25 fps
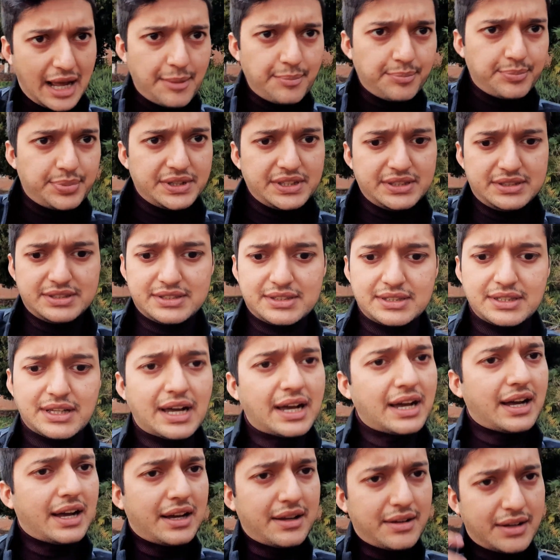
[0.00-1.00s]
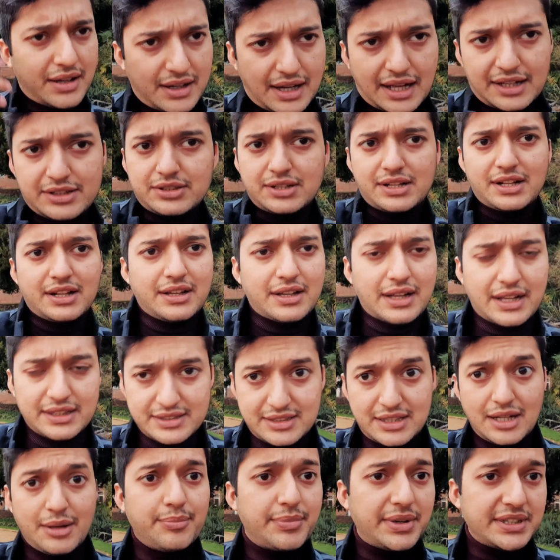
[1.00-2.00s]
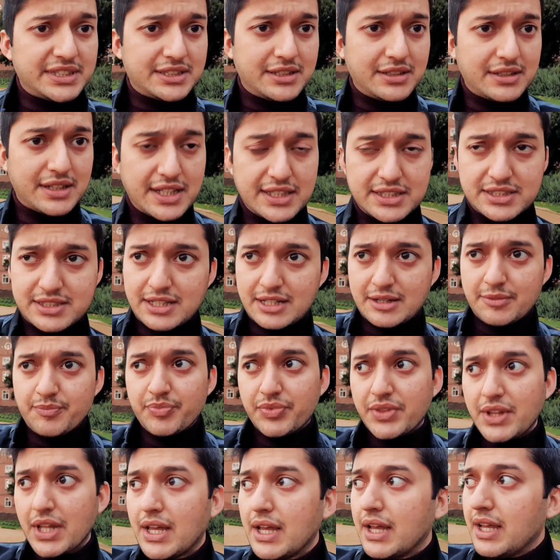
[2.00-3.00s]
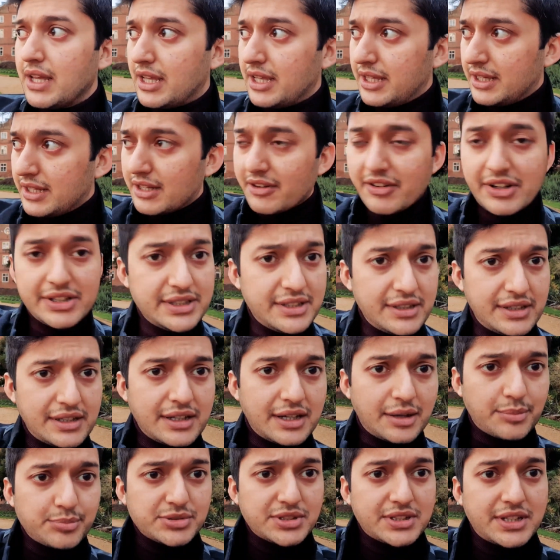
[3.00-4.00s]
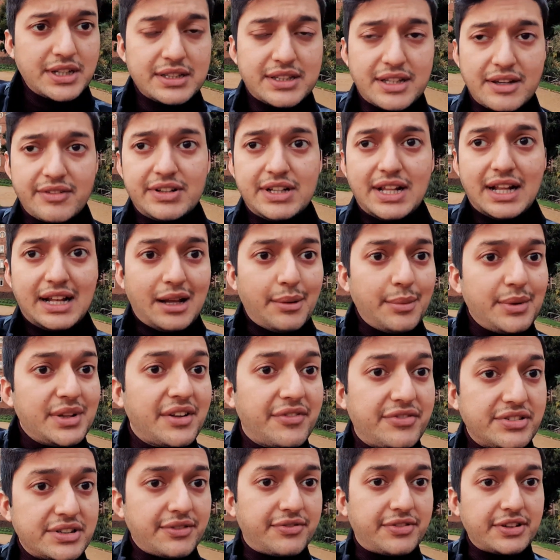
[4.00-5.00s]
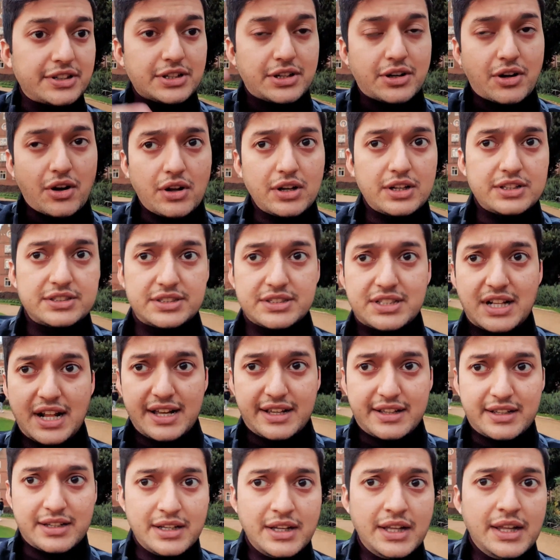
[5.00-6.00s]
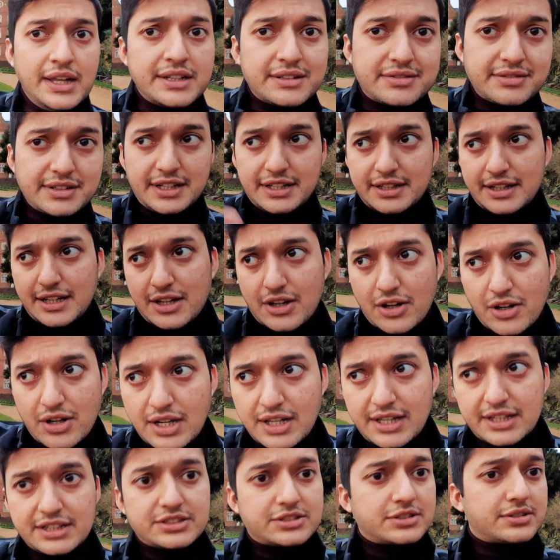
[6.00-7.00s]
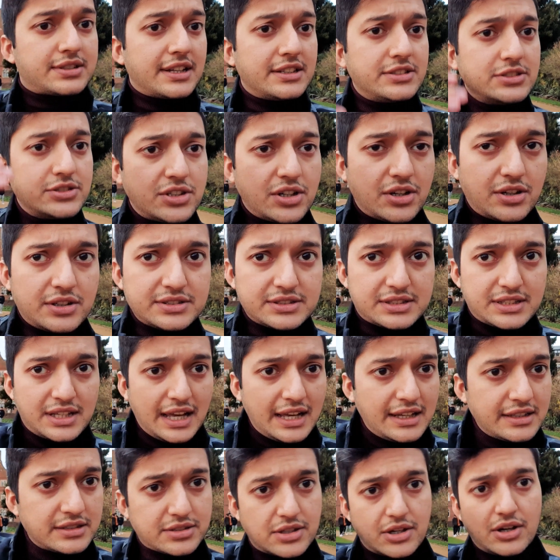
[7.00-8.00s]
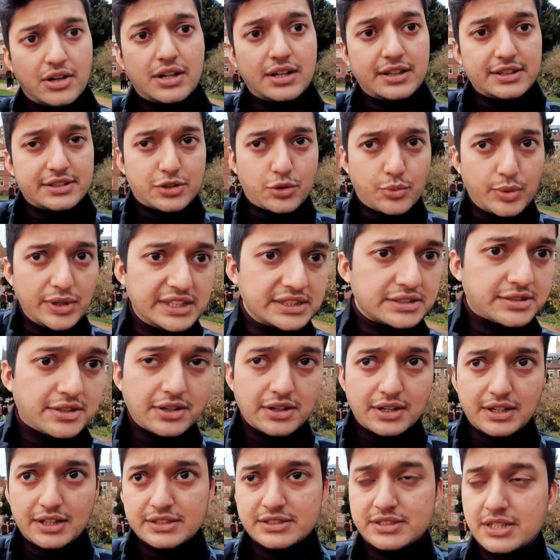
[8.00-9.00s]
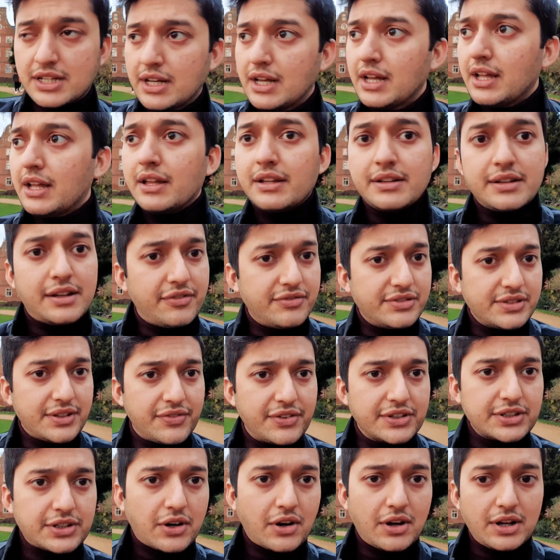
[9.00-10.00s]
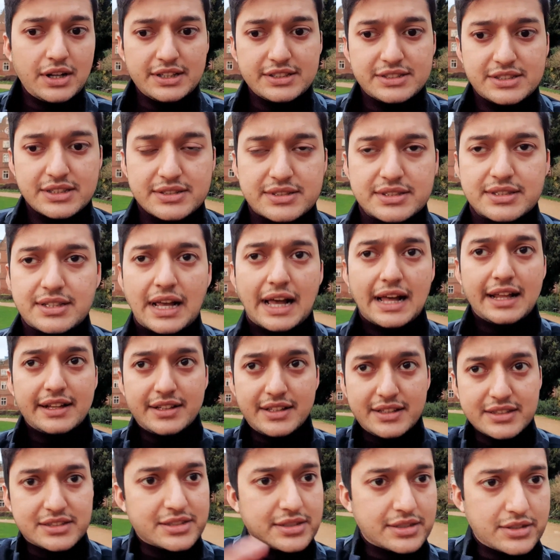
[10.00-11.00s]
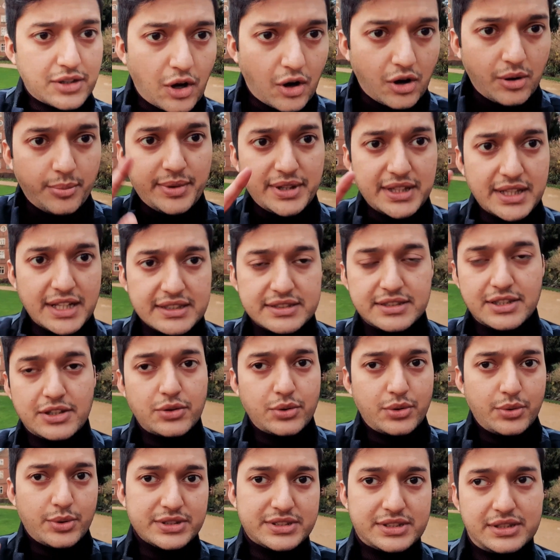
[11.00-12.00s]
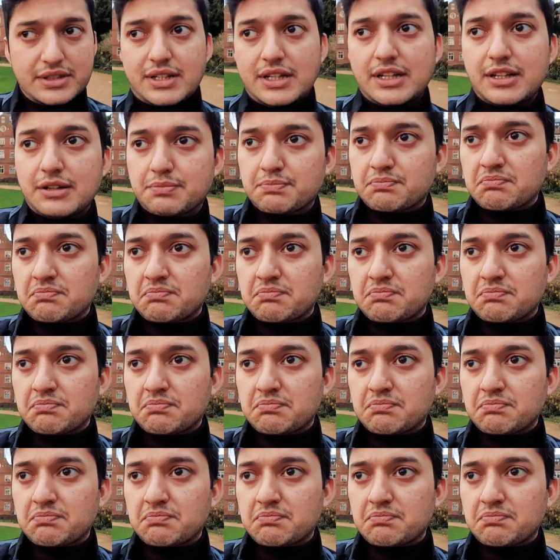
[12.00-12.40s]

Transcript: கேம்பஸ் அதில் அதுதான் பெஸ்ட்டுன்னு நினச்சேன் இங்கே வந்ததுக்கு அப்புறம் தான் தெரியுது எல்லாமே டிஃப்ரெண்ட் டிஃப்ரெண்ட் காலேஜஸ் லைக் ட்ரினிட்டி காலேஜ் சென்ட் ஜான்ஸ் கிங்ஸ் காலேஜ் குயின்ஸ் காலேஜ் டிஃப்ரெண்ட் டிஃப்ரெண்ட் காலேஜஸ் அண்ட் இட்ஸ் காமன் ஆஸ் எ யூனிவர்சிட்டி